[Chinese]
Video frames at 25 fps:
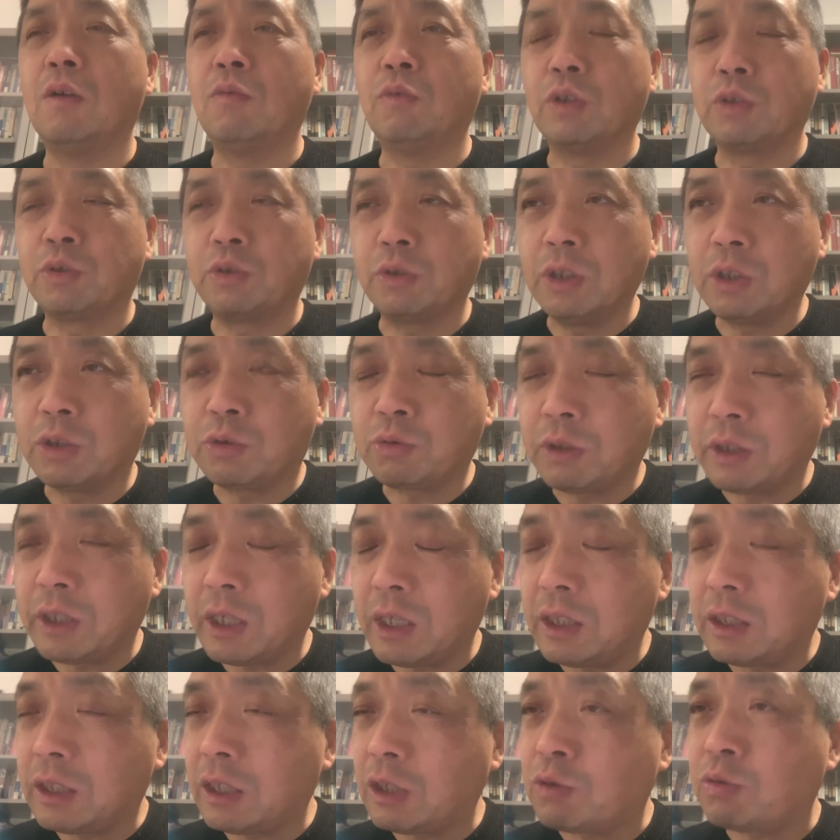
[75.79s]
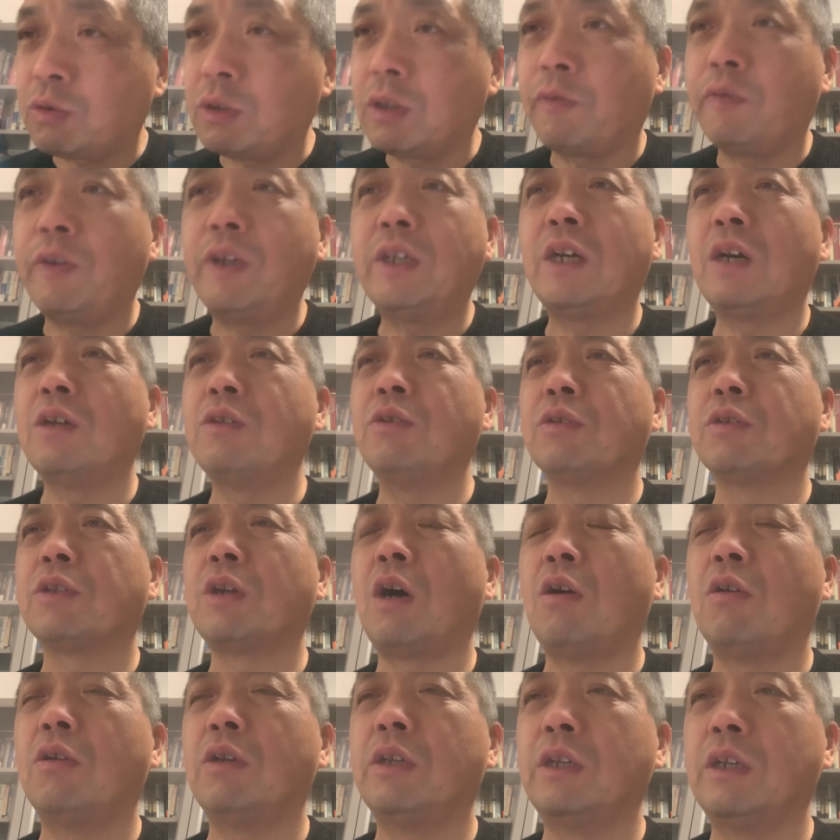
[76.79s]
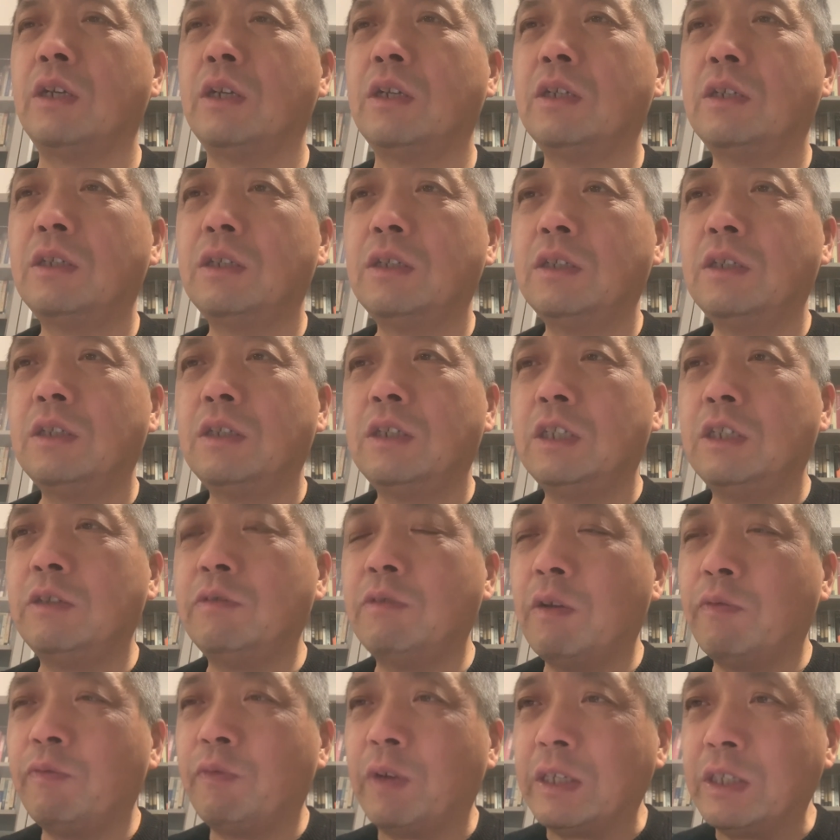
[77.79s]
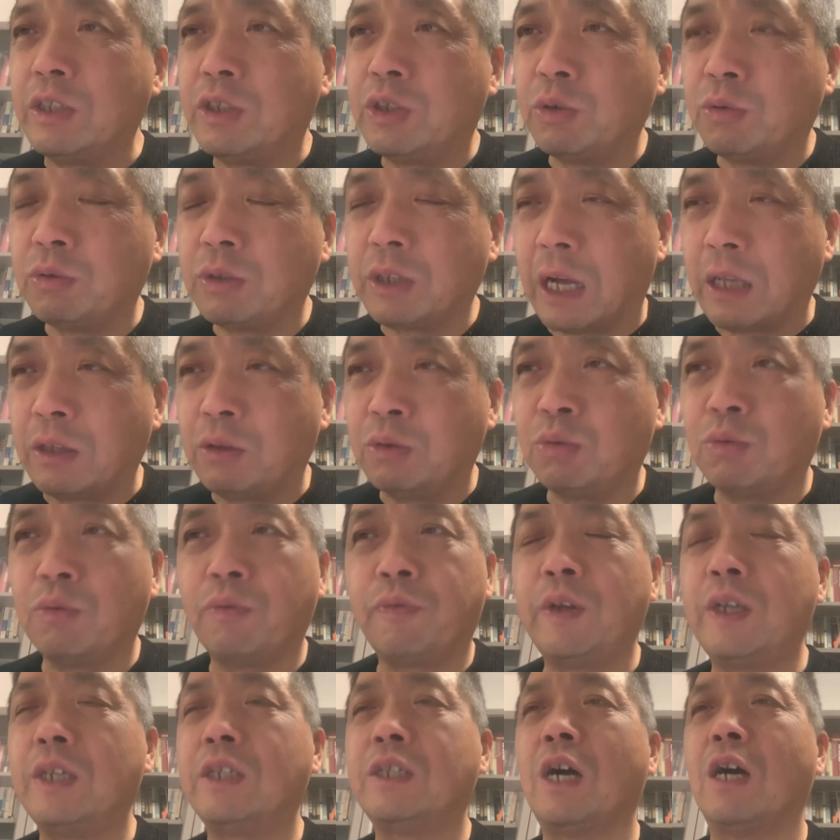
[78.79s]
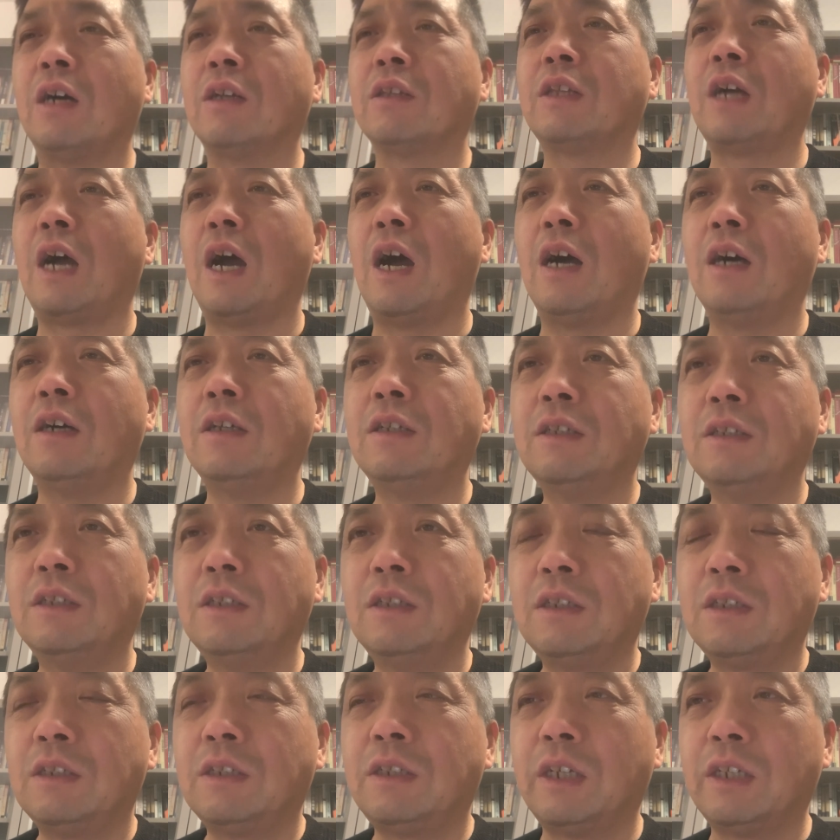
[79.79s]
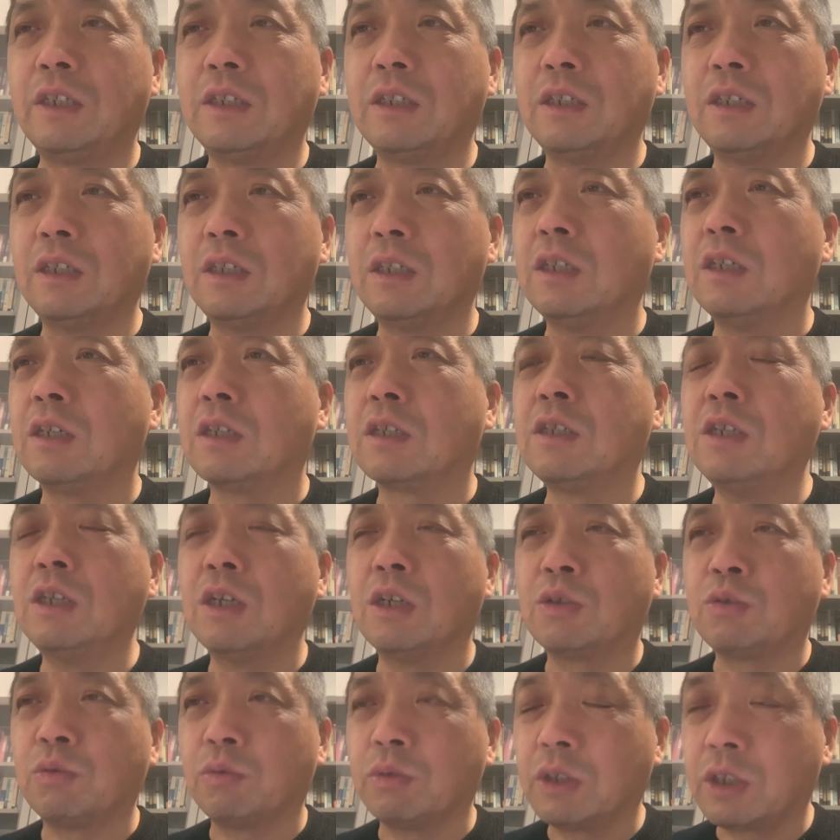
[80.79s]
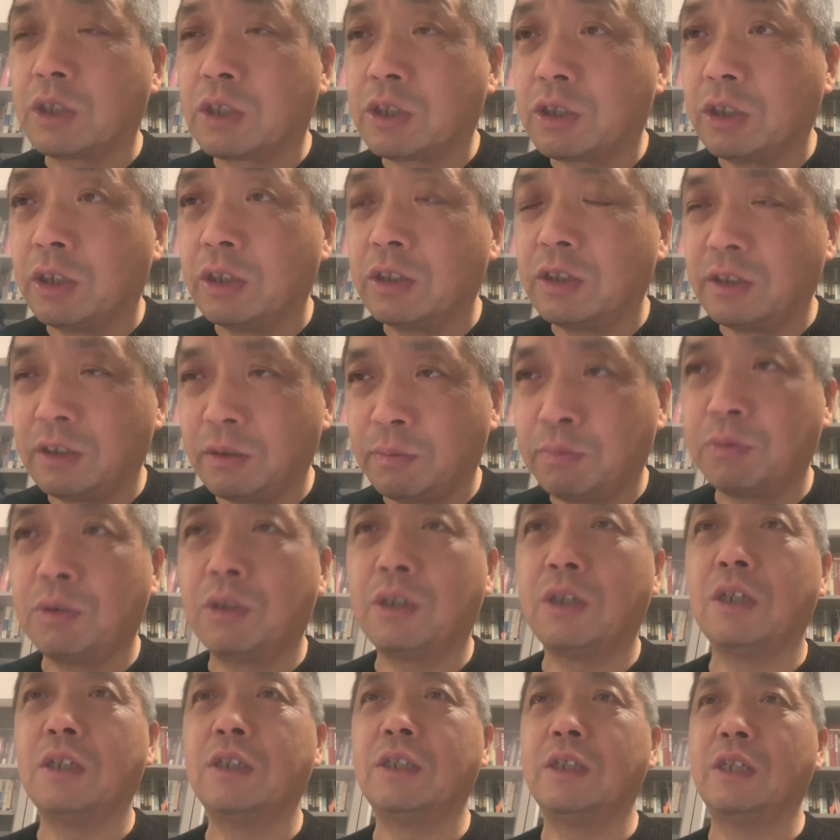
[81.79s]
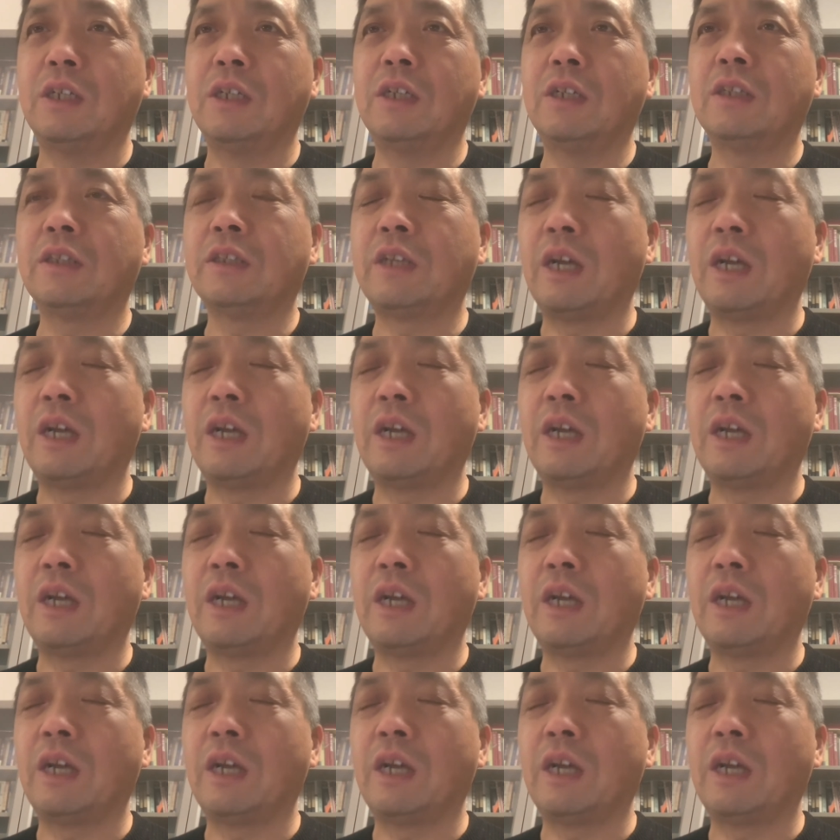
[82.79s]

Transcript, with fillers: 我觉得昨天他说的非常有道理，因为维修难度非常大，这个各种的设计的不合理。